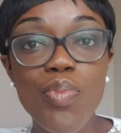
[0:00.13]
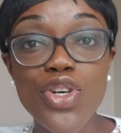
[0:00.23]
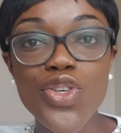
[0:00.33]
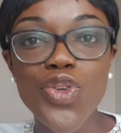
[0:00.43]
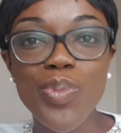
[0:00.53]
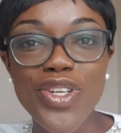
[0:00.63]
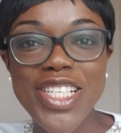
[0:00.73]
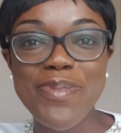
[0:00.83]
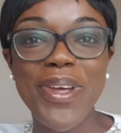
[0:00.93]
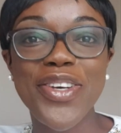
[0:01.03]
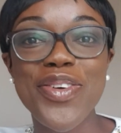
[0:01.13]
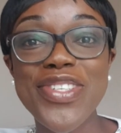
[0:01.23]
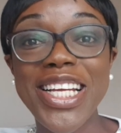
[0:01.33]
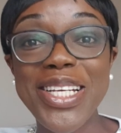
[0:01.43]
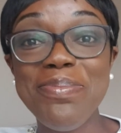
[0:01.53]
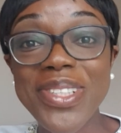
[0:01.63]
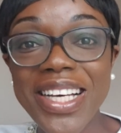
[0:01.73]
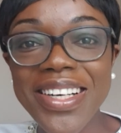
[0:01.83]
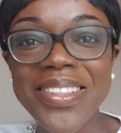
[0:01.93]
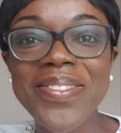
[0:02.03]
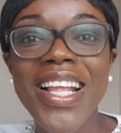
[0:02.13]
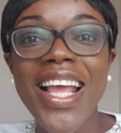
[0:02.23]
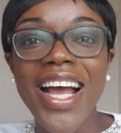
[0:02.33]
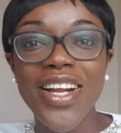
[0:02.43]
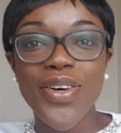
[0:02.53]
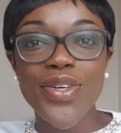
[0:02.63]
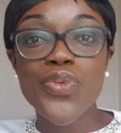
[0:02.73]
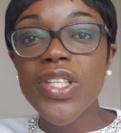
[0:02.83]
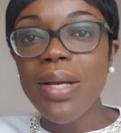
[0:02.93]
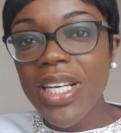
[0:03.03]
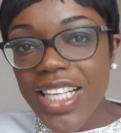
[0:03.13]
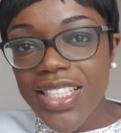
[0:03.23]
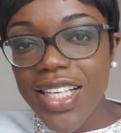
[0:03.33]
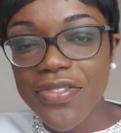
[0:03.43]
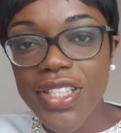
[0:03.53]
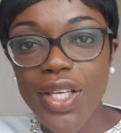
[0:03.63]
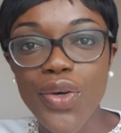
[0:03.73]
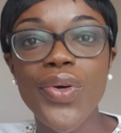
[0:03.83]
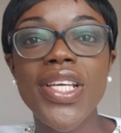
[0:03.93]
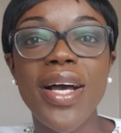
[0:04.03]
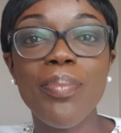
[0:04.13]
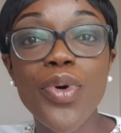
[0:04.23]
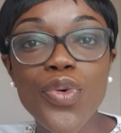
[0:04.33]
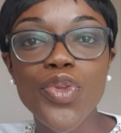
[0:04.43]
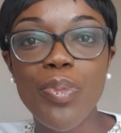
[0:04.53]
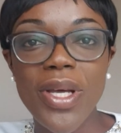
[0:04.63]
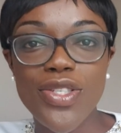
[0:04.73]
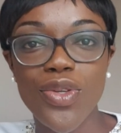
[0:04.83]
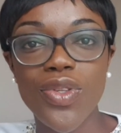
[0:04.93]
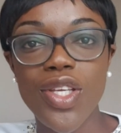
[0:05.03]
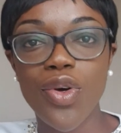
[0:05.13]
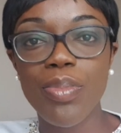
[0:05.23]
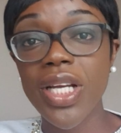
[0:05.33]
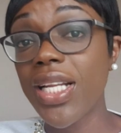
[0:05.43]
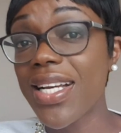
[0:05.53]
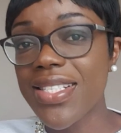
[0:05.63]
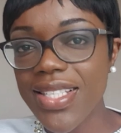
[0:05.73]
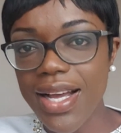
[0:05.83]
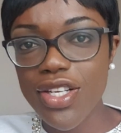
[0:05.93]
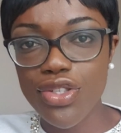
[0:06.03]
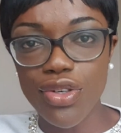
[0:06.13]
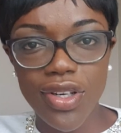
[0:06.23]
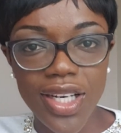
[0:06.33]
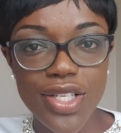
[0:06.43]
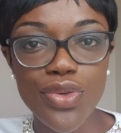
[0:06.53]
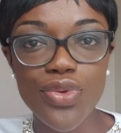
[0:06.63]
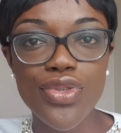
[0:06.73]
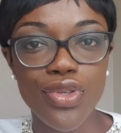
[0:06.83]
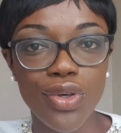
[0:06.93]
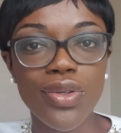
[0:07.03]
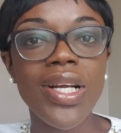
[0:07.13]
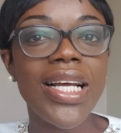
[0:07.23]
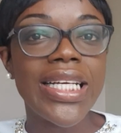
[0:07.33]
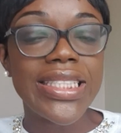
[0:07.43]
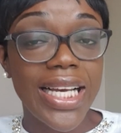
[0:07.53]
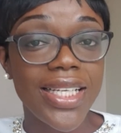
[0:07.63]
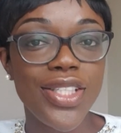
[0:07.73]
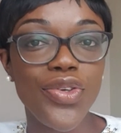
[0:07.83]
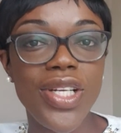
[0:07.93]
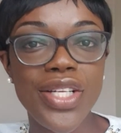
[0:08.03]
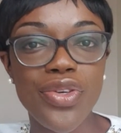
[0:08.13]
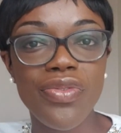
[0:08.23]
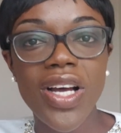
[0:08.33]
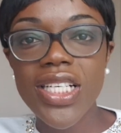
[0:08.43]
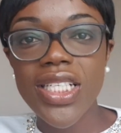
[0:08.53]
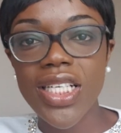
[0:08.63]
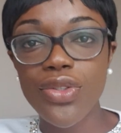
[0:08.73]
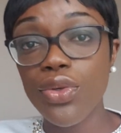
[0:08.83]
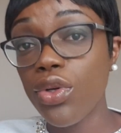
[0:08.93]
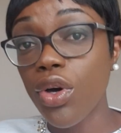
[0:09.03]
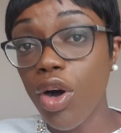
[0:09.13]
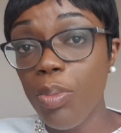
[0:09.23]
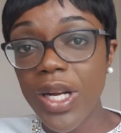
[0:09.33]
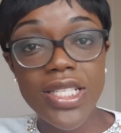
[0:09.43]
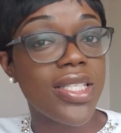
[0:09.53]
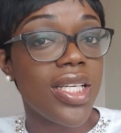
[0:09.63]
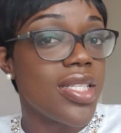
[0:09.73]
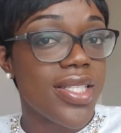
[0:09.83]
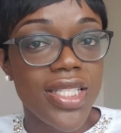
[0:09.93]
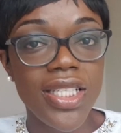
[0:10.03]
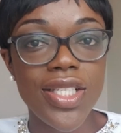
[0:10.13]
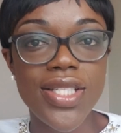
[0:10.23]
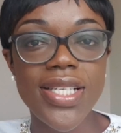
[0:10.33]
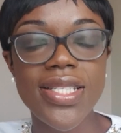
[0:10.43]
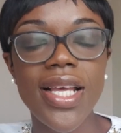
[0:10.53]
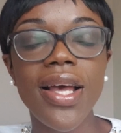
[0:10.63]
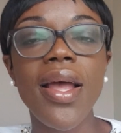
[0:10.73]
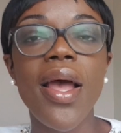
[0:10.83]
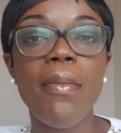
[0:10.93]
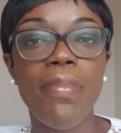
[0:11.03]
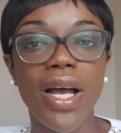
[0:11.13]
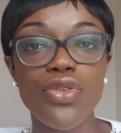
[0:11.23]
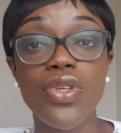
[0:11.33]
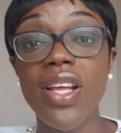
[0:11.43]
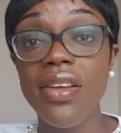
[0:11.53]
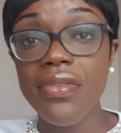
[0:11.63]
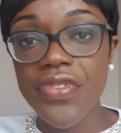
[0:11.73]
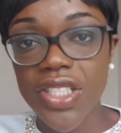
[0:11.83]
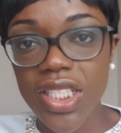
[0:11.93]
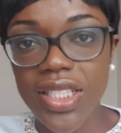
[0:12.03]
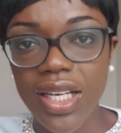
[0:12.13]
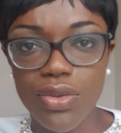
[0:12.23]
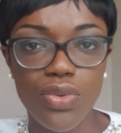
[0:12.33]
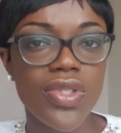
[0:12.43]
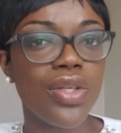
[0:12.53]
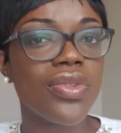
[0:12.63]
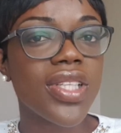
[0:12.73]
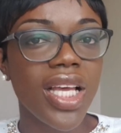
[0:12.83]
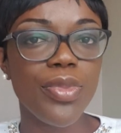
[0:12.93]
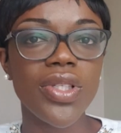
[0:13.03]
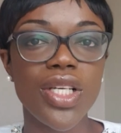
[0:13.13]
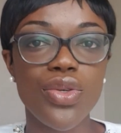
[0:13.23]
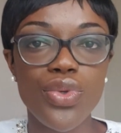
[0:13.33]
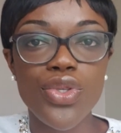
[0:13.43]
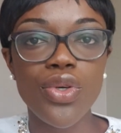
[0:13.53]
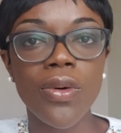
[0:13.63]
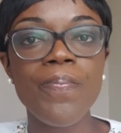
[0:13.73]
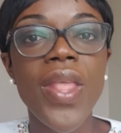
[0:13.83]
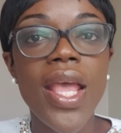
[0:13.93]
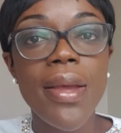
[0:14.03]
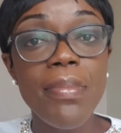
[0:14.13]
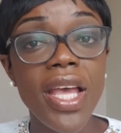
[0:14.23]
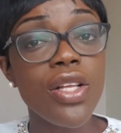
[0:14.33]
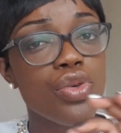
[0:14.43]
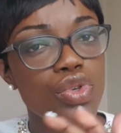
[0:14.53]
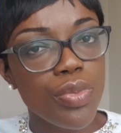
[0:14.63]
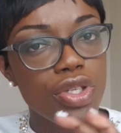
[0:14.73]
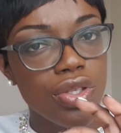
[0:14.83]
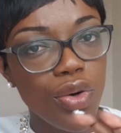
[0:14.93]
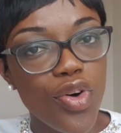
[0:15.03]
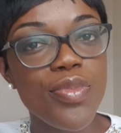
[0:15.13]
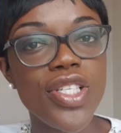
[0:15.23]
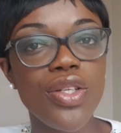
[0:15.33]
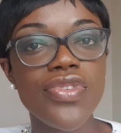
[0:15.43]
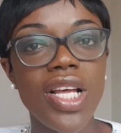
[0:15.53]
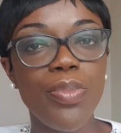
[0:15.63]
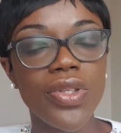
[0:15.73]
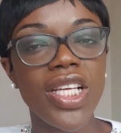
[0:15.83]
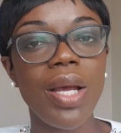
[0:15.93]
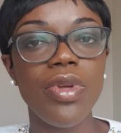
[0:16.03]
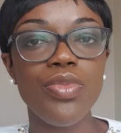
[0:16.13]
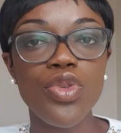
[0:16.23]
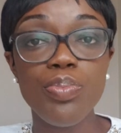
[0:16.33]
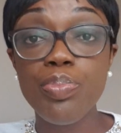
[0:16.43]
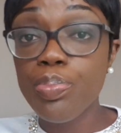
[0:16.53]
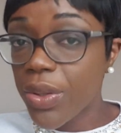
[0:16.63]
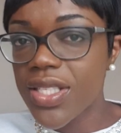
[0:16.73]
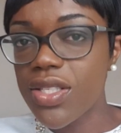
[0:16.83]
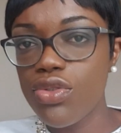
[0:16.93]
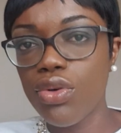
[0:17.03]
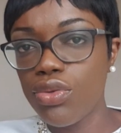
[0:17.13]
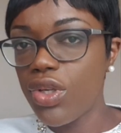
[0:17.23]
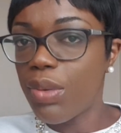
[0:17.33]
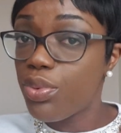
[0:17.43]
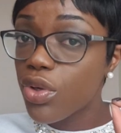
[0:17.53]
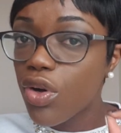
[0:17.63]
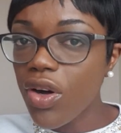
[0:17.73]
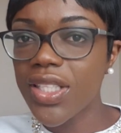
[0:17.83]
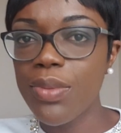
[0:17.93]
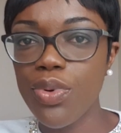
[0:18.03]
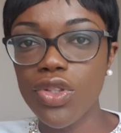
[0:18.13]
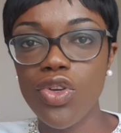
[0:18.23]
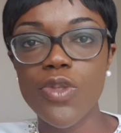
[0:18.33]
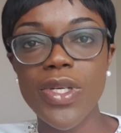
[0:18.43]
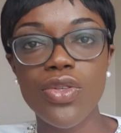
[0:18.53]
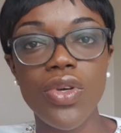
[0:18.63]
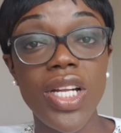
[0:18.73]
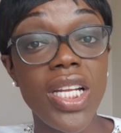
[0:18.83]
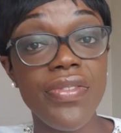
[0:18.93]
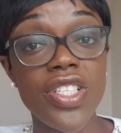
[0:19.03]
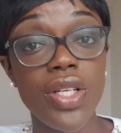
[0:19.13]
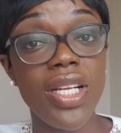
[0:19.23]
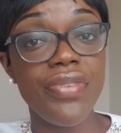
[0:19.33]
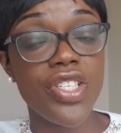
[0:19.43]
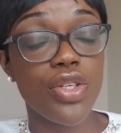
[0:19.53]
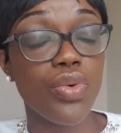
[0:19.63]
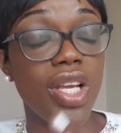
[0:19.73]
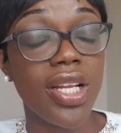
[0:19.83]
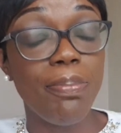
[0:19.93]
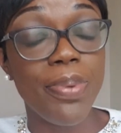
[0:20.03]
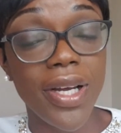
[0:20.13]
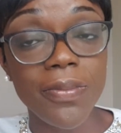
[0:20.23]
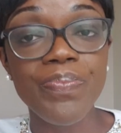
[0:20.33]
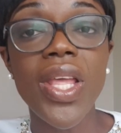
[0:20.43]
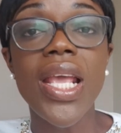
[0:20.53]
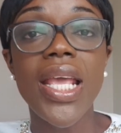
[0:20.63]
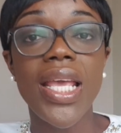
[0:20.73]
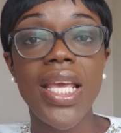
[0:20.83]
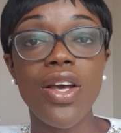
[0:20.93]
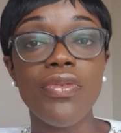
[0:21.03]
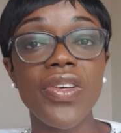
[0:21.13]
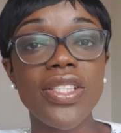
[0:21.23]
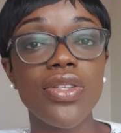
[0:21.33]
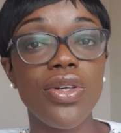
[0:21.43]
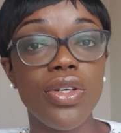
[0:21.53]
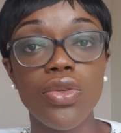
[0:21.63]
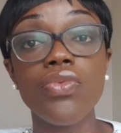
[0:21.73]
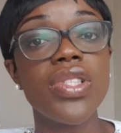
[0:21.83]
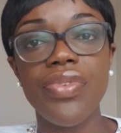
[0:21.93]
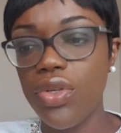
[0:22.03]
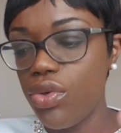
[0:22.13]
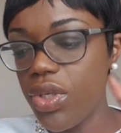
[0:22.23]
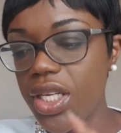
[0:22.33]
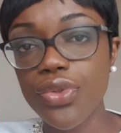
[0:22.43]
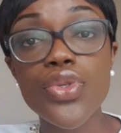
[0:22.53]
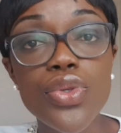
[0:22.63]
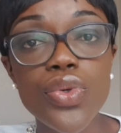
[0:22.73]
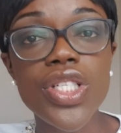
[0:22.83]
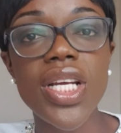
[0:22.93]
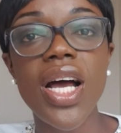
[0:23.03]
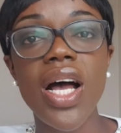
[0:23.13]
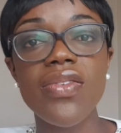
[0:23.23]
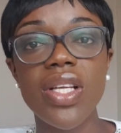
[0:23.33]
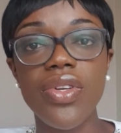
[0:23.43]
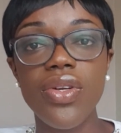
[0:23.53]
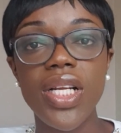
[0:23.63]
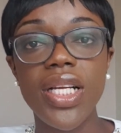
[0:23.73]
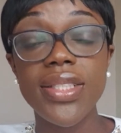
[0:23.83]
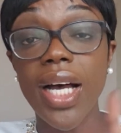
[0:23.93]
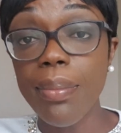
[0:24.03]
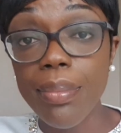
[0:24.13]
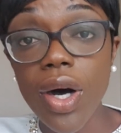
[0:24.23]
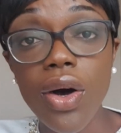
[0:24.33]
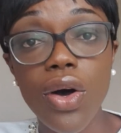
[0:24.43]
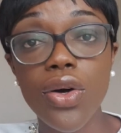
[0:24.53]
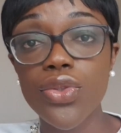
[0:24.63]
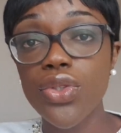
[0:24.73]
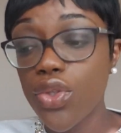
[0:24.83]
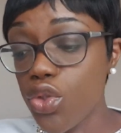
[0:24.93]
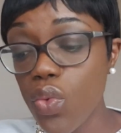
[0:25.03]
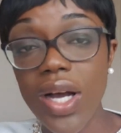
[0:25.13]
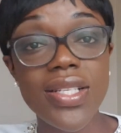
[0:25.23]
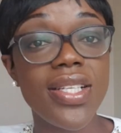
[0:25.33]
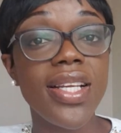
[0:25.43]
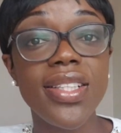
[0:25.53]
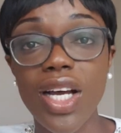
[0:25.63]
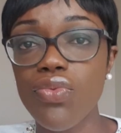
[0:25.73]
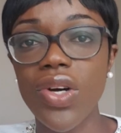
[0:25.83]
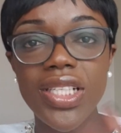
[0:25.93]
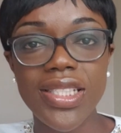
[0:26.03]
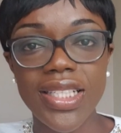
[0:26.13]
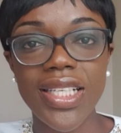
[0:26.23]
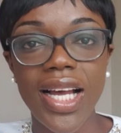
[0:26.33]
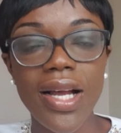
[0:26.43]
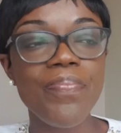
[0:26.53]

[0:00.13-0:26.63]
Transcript: Bonjour tout le monde, j'espère que vous allez bien. Alors, suite à ma dernière vidéo, il y a beaucoup de personnes qui ont pris la sage résolution d'arrêter le lait de vache et de le remplacer, si nécessaire, par du lait végétal. Donc, c'est une très bonne résolution. Mais du coup, je me sens obligée de vous apporter quand même une précision de la plus grande importance parce que les laits, les laits végétaux, il y en a plein. Et en fait, euh, donc vous avez le lait de soja, vous avez le lait d'amande, de noisette, d'avoine, etc.